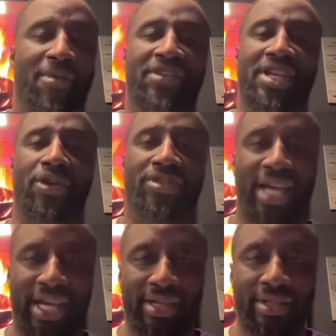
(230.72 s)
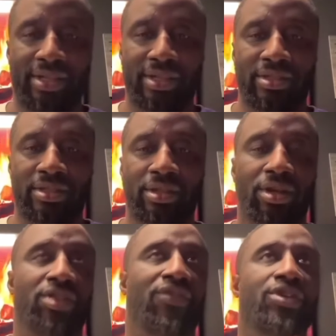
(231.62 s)
Aber wie dem auch sei,
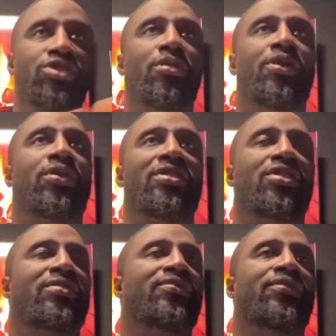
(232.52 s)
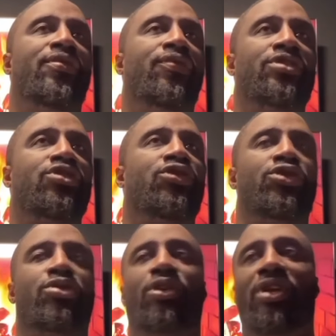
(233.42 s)
die Leute wollen, so immer nur, so, wollen
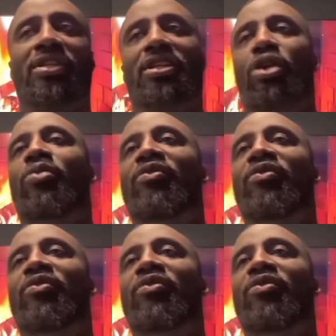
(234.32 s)
sowieso immer nur das